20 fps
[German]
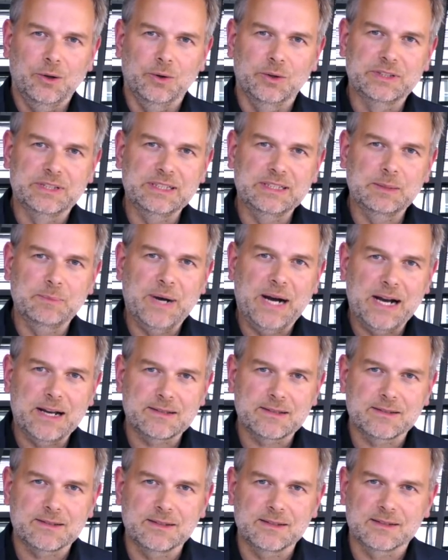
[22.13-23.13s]
Und diese
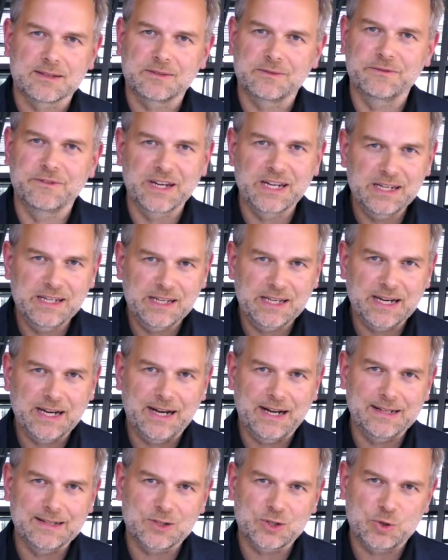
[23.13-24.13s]
Basis ist
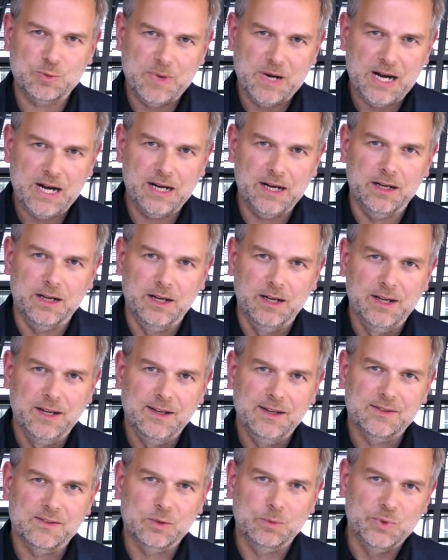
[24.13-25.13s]
weniger als schmal.
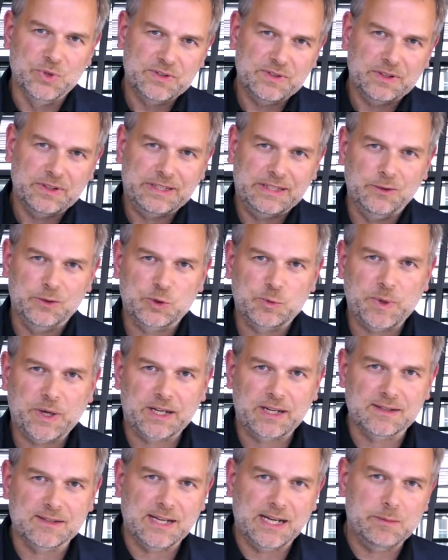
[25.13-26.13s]
So muss
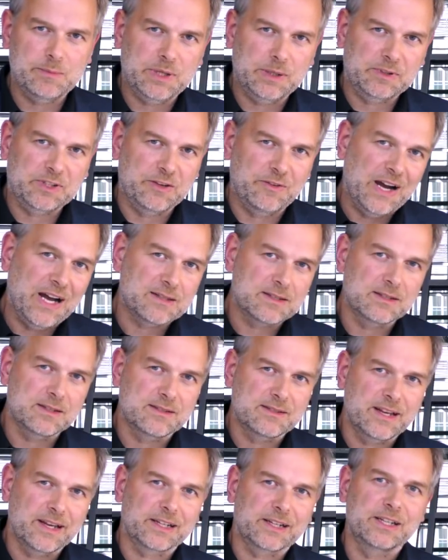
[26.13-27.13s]
Regierungssprecher Seibert
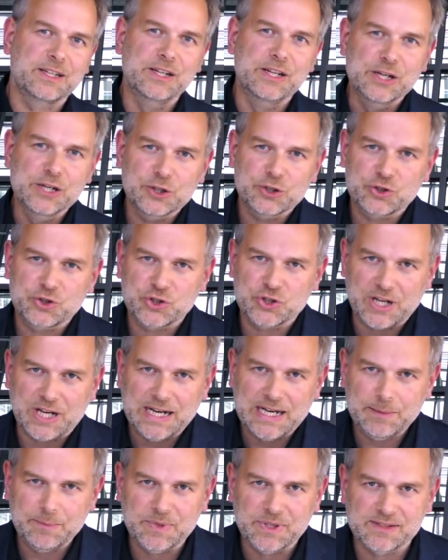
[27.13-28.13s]
quasi zerknirscht
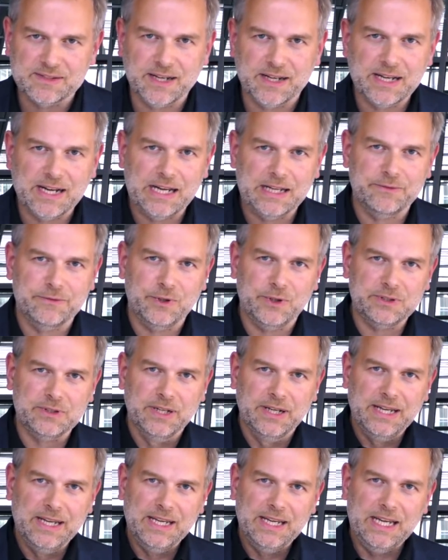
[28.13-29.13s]
schreiben in seiner Antwort.
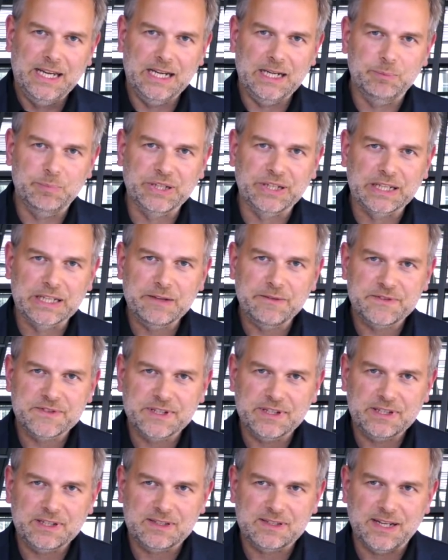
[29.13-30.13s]
Er berief
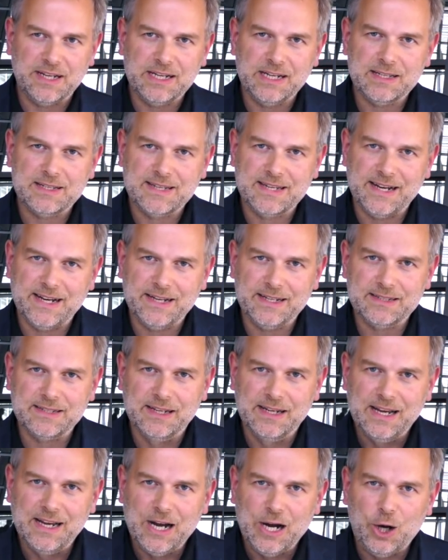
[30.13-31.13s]
sich
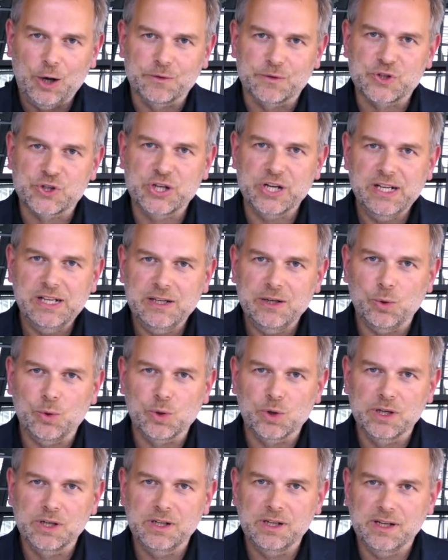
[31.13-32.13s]
seinerzeit auf
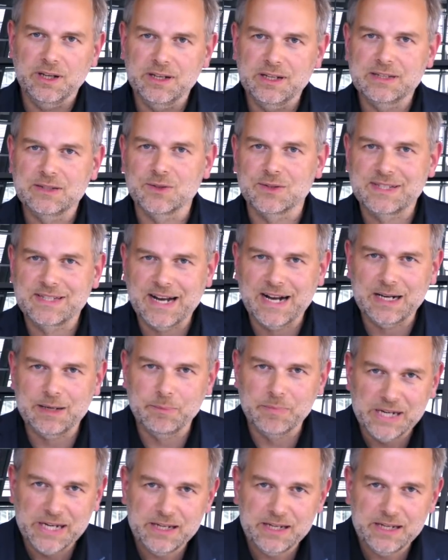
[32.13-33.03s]
Schilderungen in den sozialen